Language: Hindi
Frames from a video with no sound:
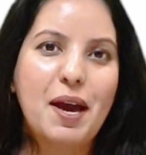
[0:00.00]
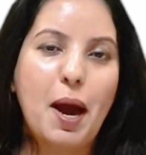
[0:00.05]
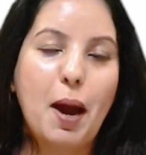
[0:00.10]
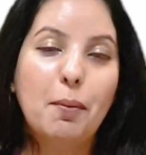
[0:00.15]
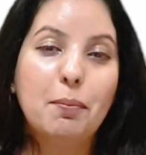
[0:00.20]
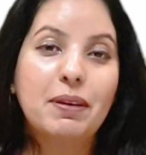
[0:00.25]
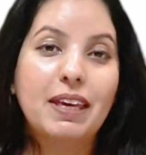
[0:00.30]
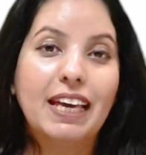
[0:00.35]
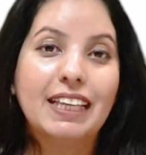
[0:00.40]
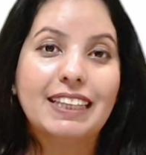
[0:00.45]

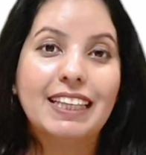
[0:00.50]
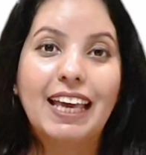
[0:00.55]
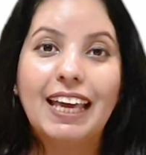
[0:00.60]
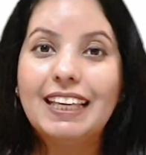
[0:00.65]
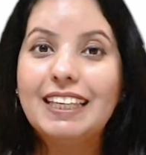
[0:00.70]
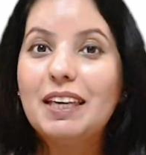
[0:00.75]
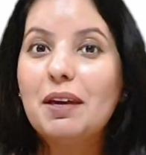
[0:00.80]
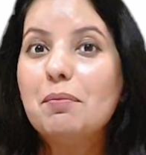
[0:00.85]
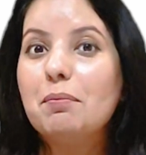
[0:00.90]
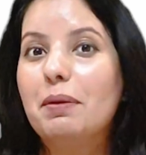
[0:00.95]
हम कहते हैं
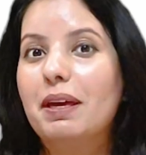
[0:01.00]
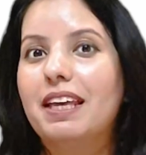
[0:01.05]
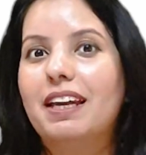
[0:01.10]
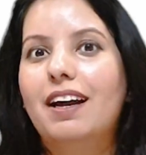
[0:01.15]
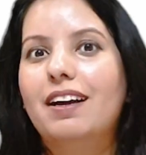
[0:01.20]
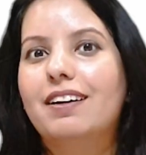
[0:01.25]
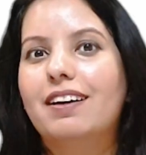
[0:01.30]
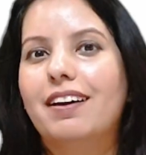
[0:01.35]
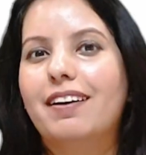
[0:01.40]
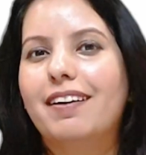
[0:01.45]
ये
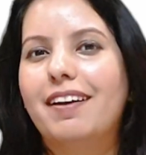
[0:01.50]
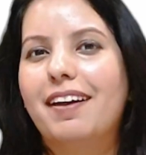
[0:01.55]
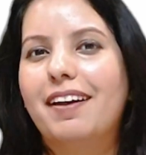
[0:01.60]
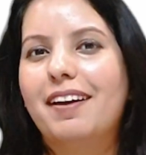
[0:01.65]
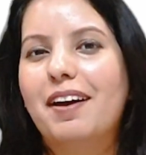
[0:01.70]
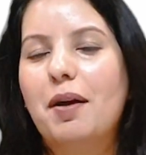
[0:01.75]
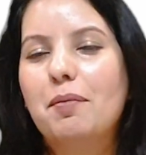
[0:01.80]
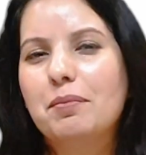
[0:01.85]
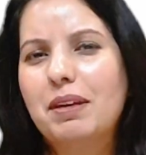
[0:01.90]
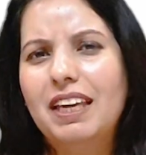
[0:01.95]
मेरा घर है
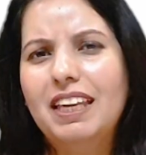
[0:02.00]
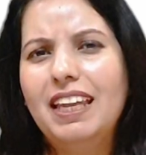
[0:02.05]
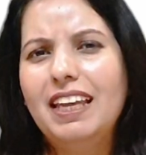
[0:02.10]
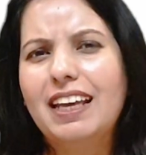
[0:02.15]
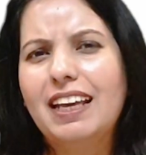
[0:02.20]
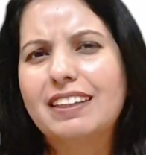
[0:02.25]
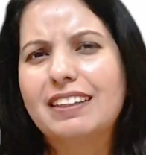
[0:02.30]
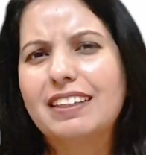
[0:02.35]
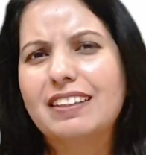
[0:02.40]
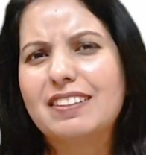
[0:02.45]
हम ये नहीं
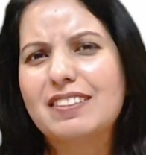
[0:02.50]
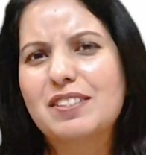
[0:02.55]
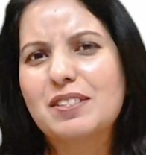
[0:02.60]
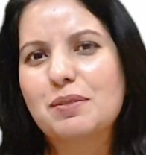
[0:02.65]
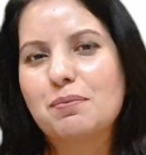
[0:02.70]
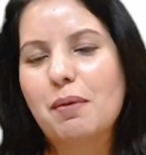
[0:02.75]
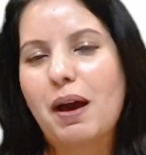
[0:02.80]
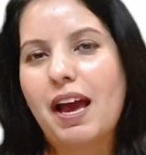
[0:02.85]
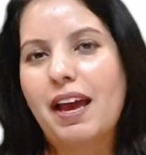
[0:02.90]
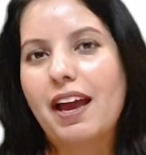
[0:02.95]
कहते दिस
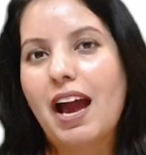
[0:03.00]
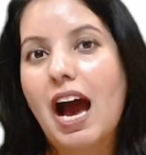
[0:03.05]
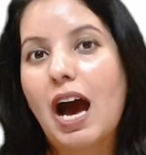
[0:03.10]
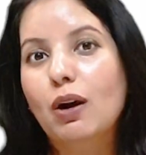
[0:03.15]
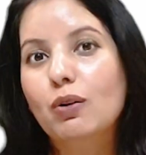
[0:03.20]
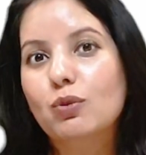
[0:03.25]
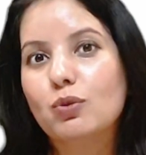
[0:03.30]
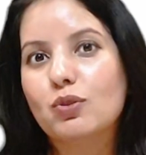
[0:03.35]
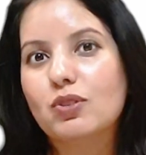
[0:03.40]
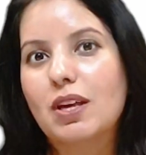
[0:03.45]
इज माई
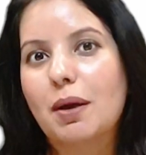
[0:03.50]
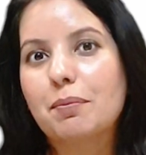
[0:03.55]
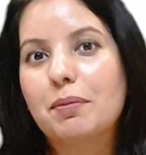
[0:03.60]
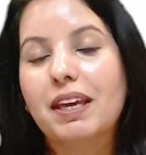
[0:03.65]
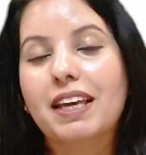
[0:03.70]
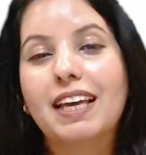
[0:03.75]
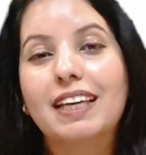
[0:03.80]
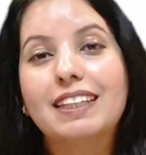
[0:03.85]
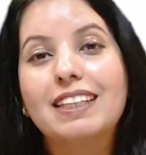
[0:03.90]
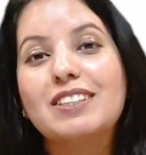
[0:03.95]
हाउस हम
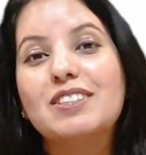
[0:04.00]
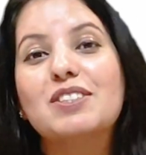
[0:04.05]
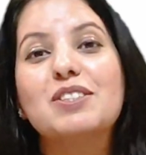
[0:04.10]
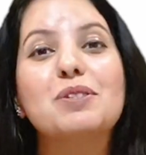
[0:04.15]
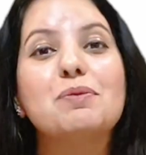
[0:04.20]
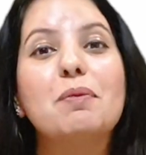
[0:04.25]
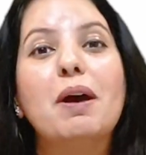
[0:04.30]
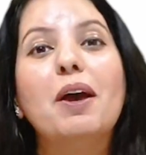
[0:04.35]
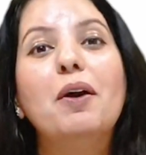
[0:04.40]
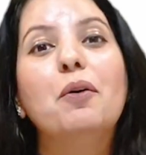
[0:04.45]
ये कहते हैं दिस
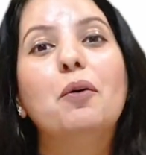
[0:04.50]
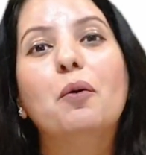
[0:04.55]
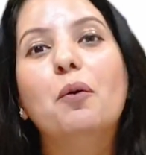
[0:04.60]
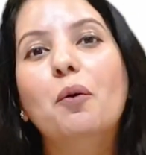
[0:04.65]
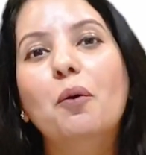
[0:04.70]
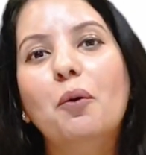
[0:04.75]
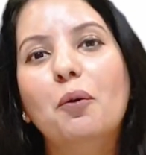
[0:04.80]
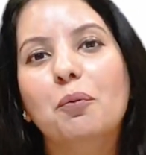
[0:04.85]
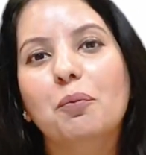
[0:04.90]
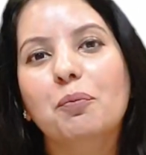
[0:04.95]
इज माई
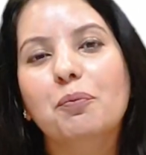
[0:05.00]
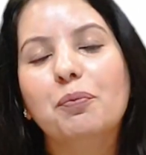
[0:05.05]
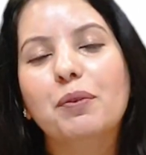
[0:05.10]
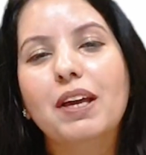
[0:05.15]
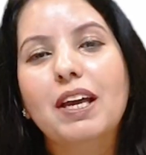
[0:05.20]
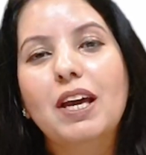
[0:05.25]
होम